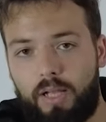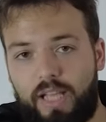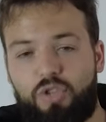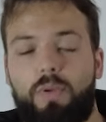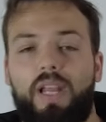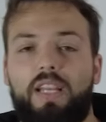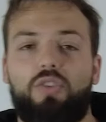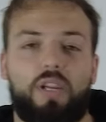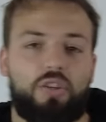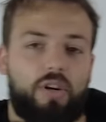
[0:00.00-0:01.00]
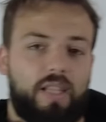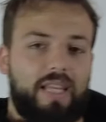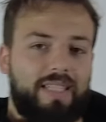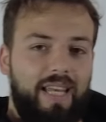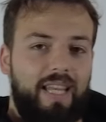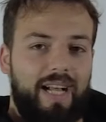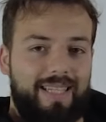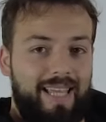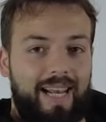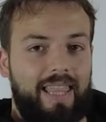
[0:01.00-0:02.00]
que si hubieran hecho unas correctas
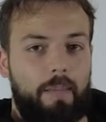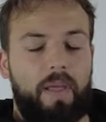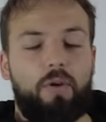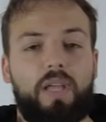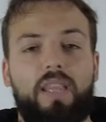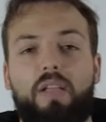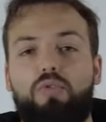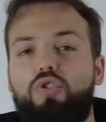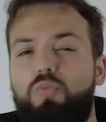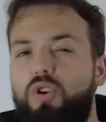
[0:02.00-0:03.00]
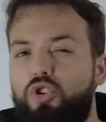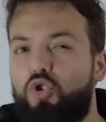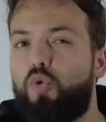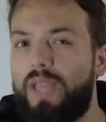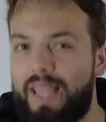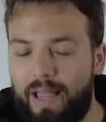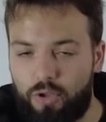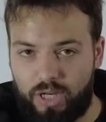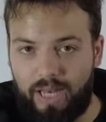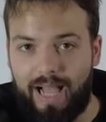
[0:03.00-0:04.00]
técnicas de RCP, hubieran dado unos buenos
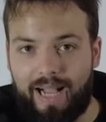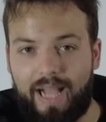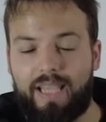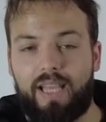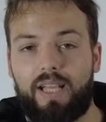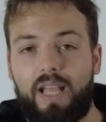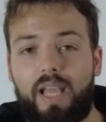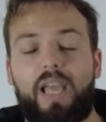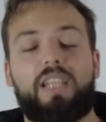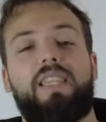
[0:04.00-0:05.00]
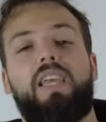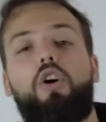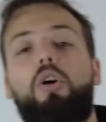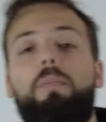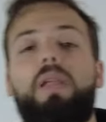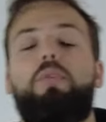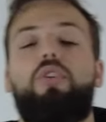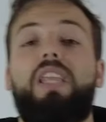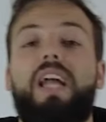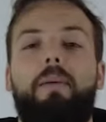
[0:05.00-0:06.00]
cuidados en la calle, este hombre
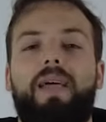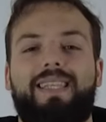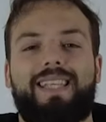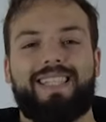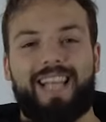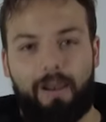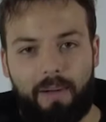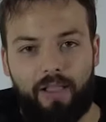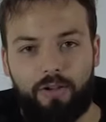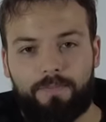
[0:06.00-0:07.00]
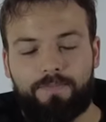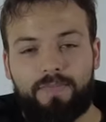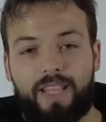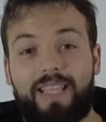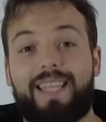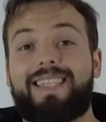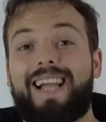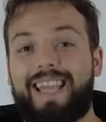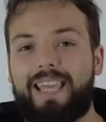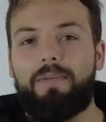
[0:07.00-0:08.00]
podría haberse salvado. Y es
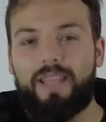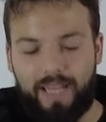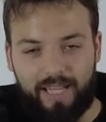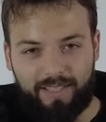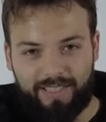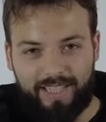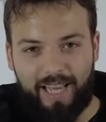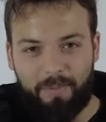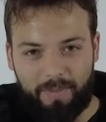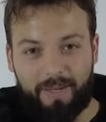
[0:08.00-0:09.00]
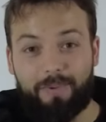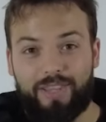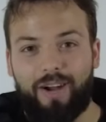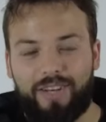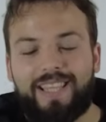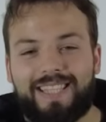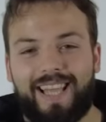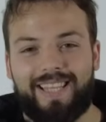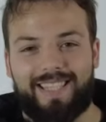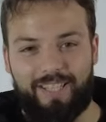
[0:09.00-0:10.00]
que aquí viene el primer
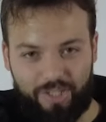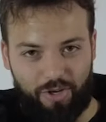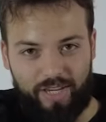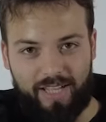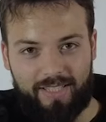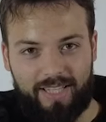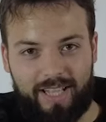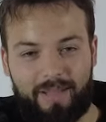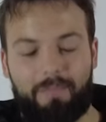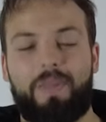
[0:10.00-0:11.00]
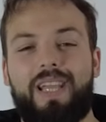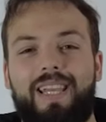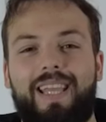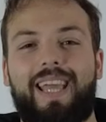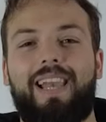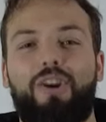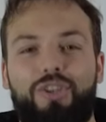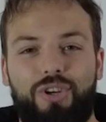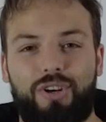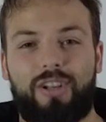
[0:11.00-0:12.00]
protagonista de esta historia. Viene el
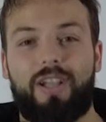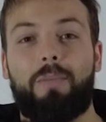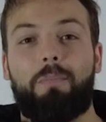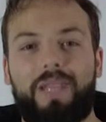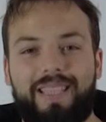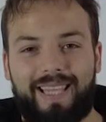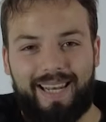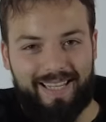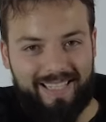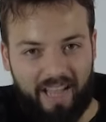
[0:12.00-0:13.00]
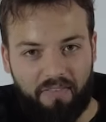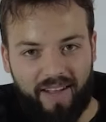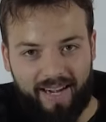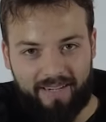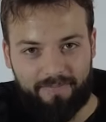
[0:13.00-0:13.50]
doctor Peter Safar.